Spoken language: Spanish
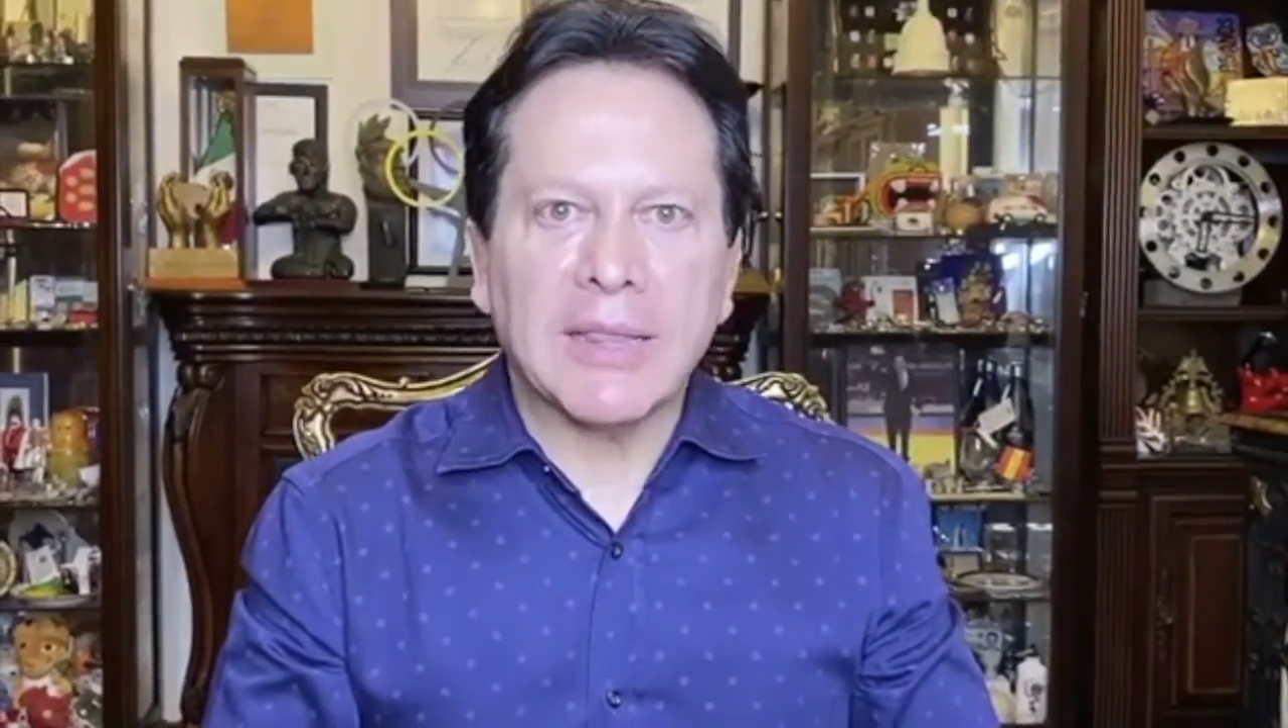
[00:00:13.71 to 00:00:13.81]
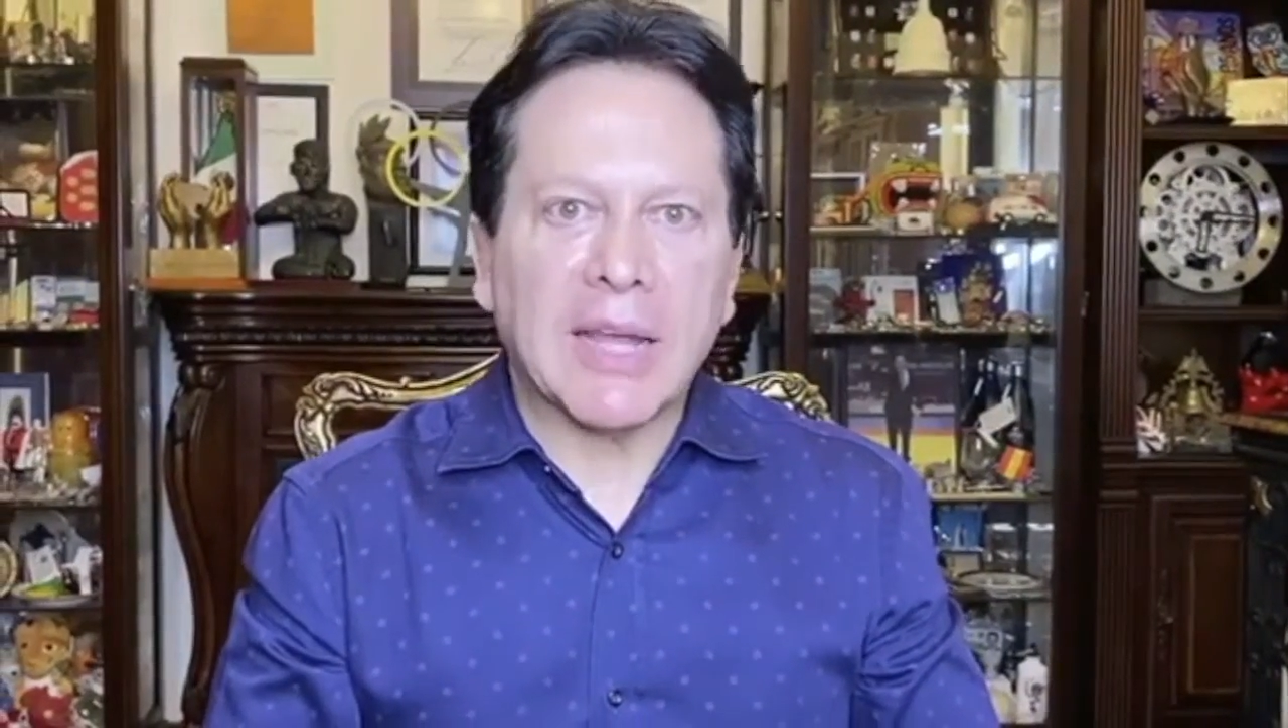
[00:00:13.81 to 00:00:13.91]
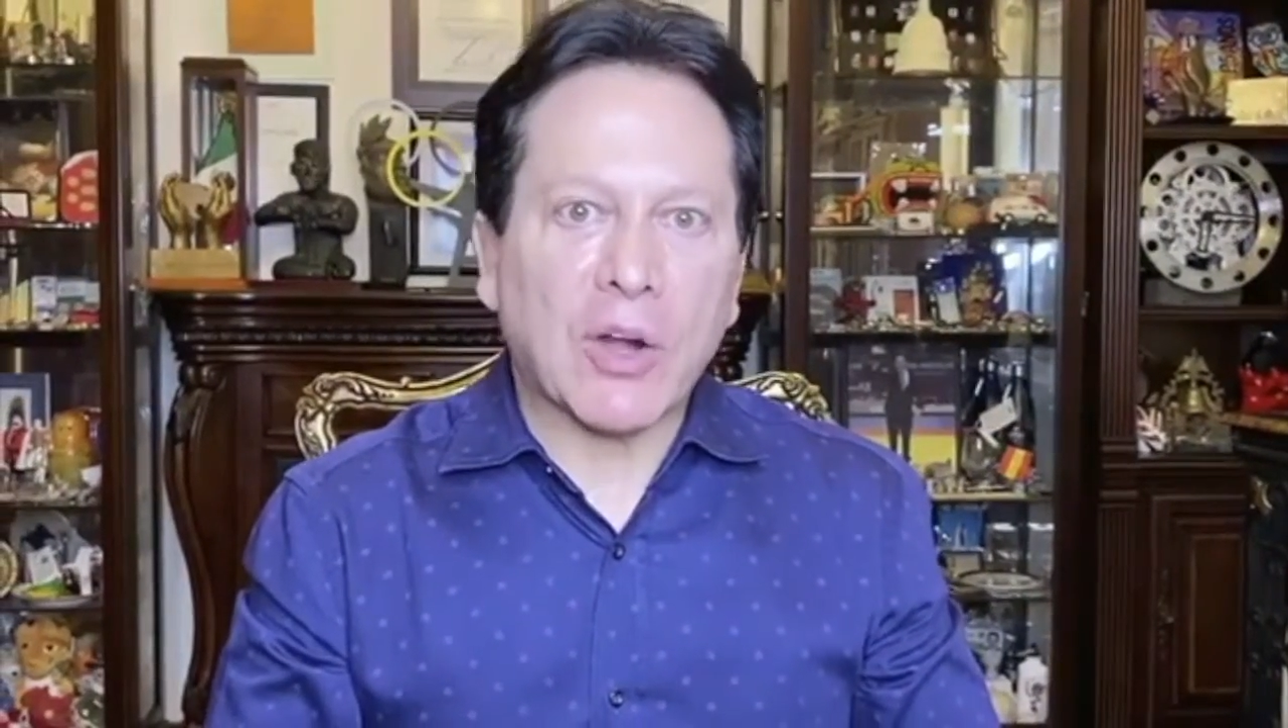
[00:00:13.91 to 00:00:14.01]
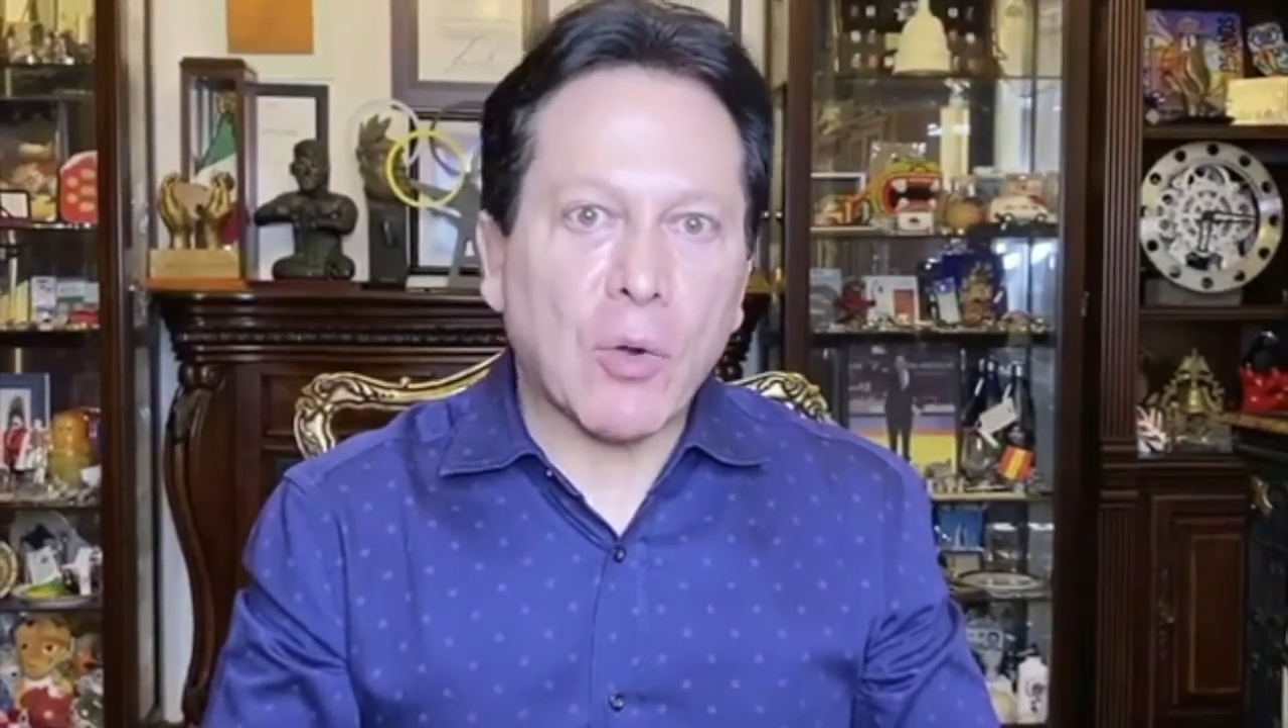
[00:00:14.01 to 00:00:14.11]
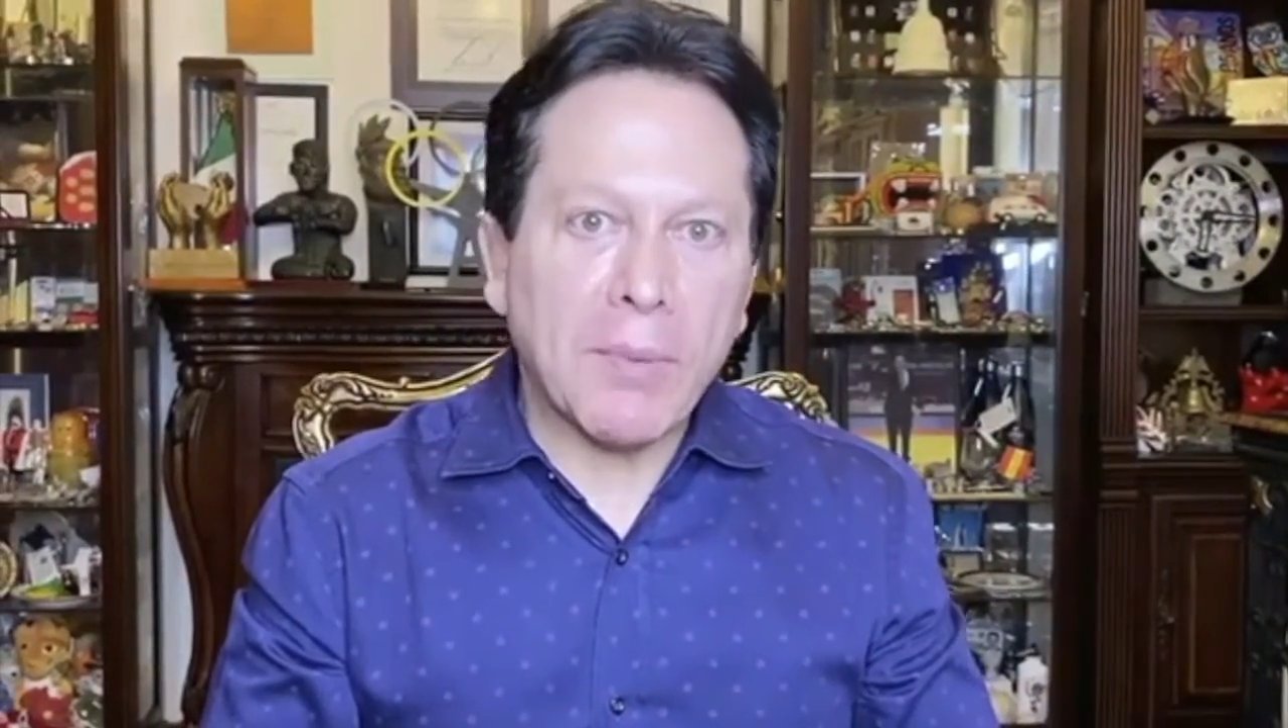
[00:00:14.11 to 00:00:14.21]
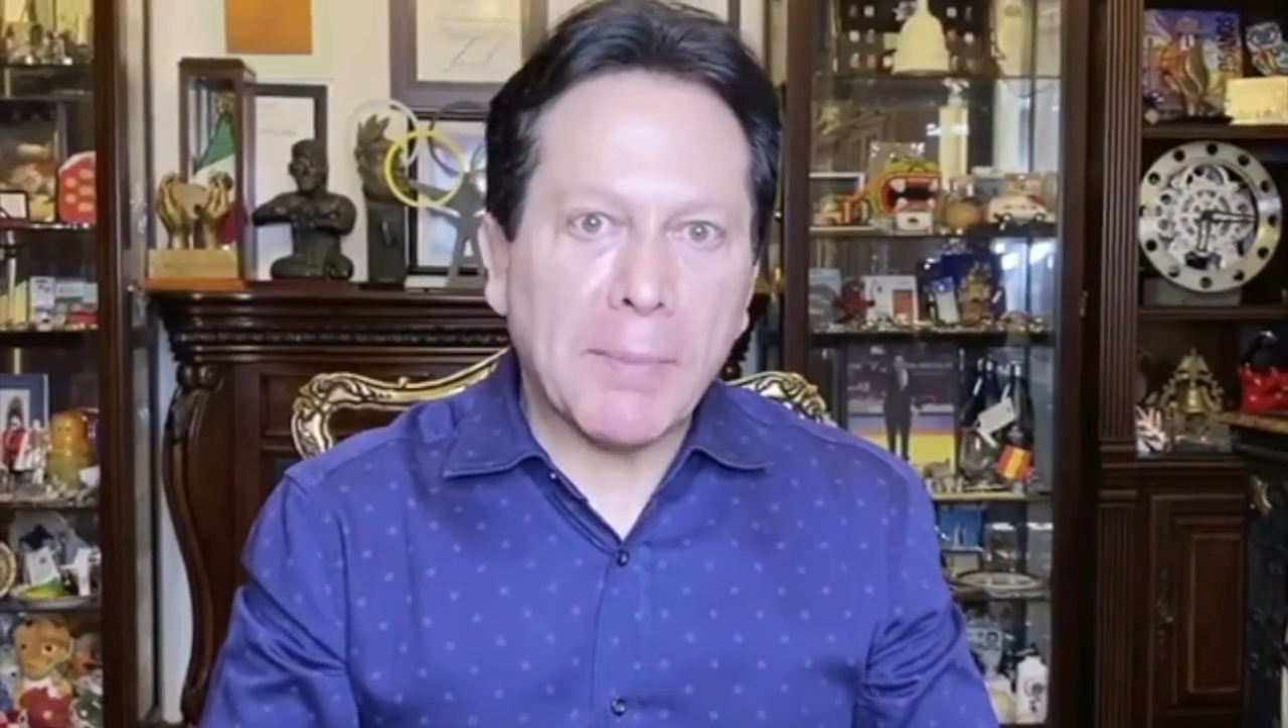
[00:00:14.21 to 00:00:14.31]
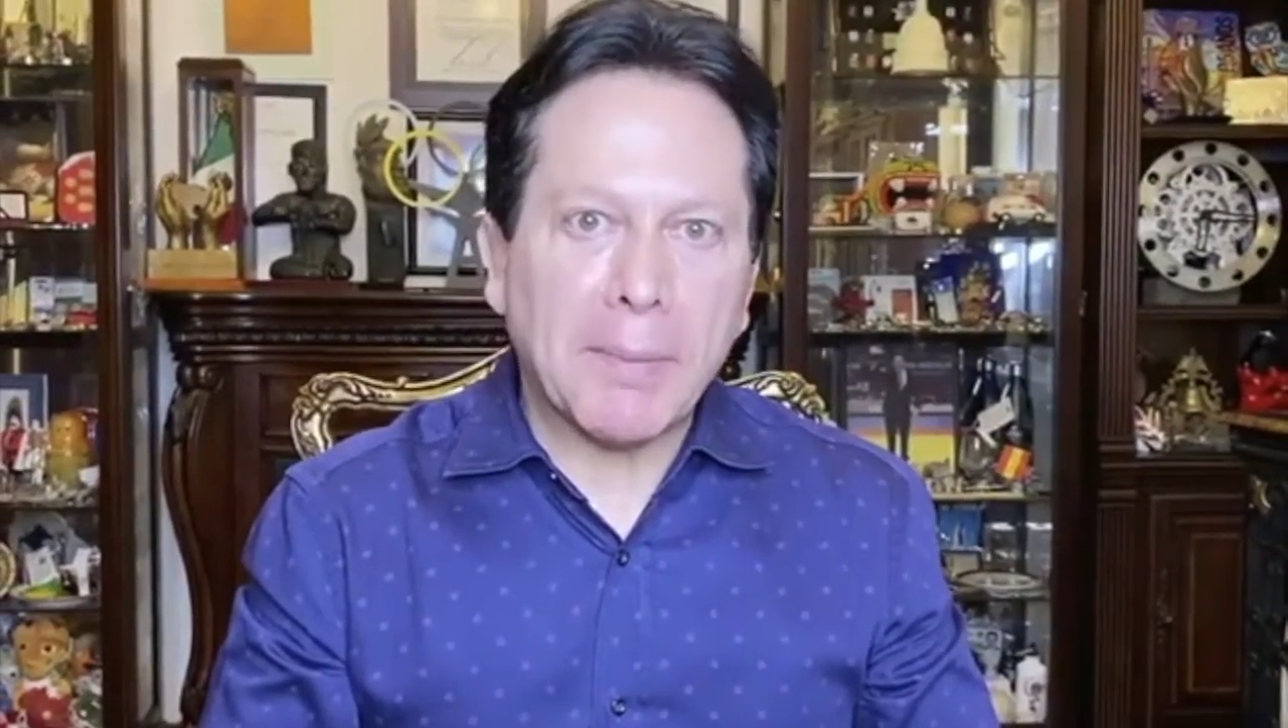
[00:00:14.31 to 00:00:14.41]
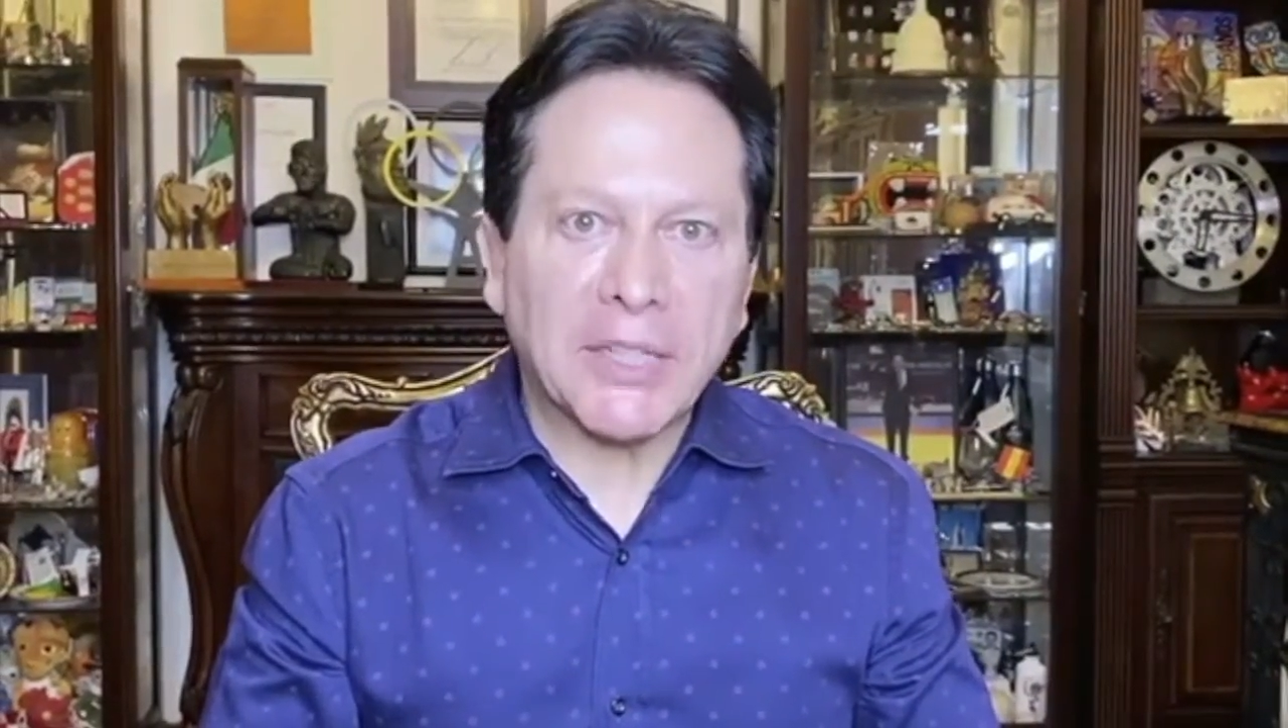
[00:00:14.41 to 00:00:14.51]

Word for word: de Rommel